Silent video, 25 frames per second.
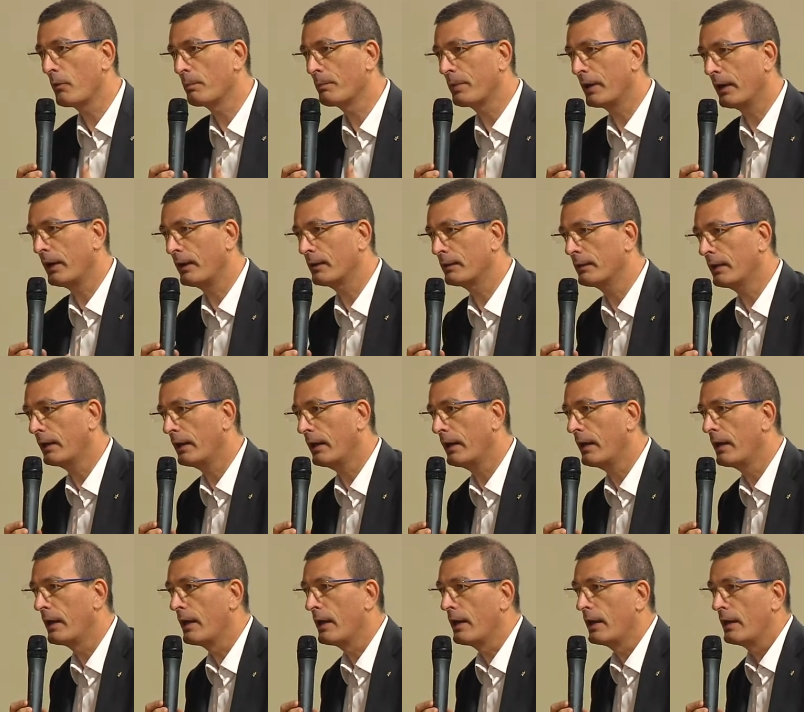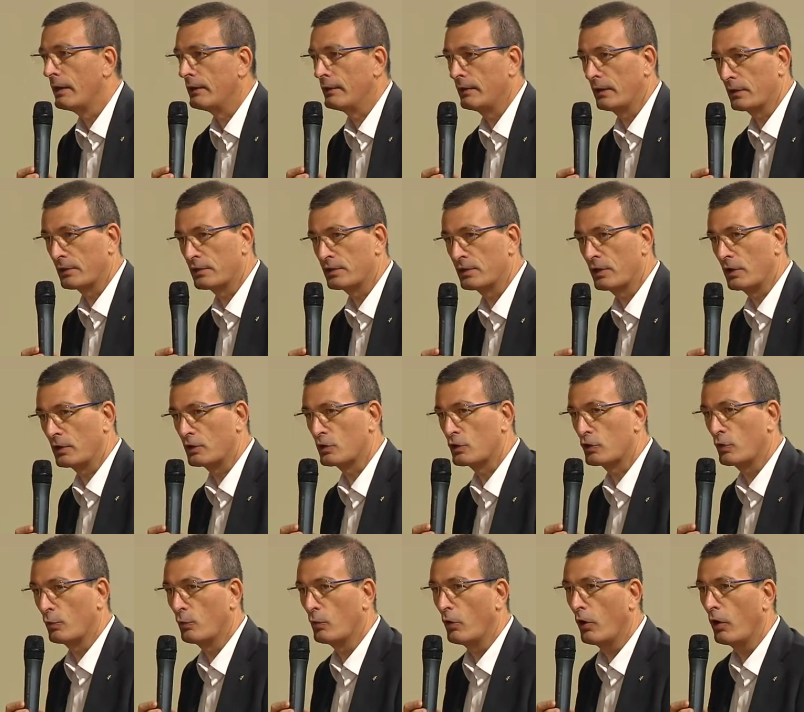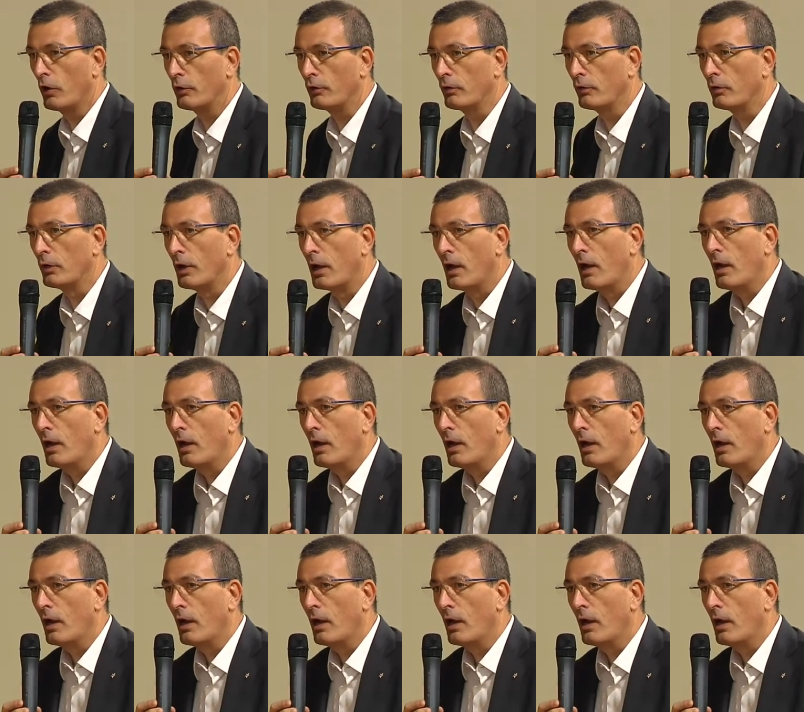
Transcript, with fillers: prendere nel senso buono